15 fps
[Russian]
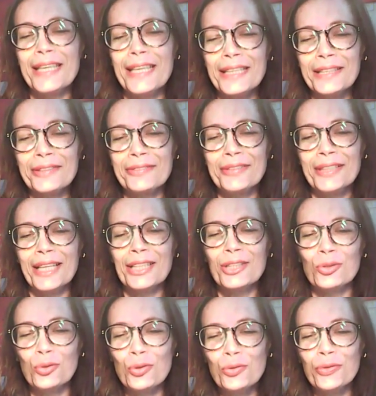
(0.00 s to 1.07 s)
этого
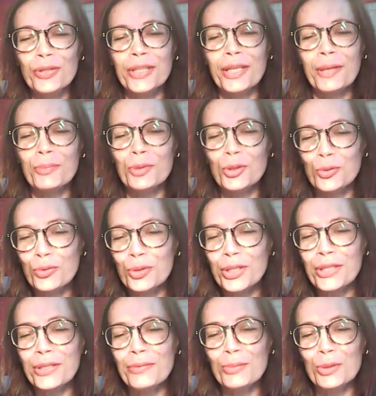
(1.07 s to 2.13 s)
готова на
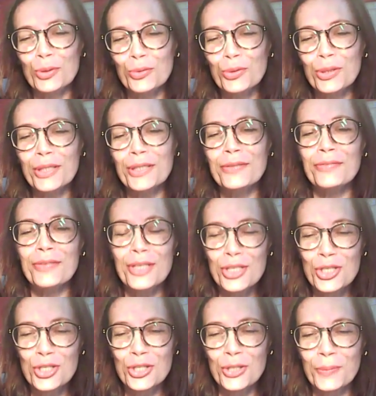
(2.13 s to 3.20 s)
многие-многие
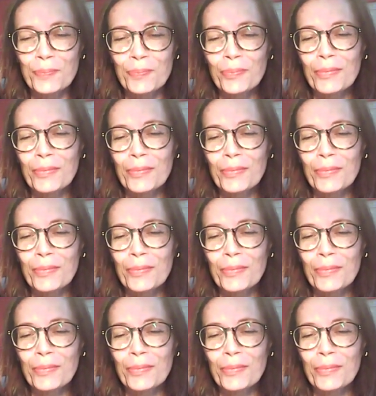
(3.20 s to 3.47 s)
вещи.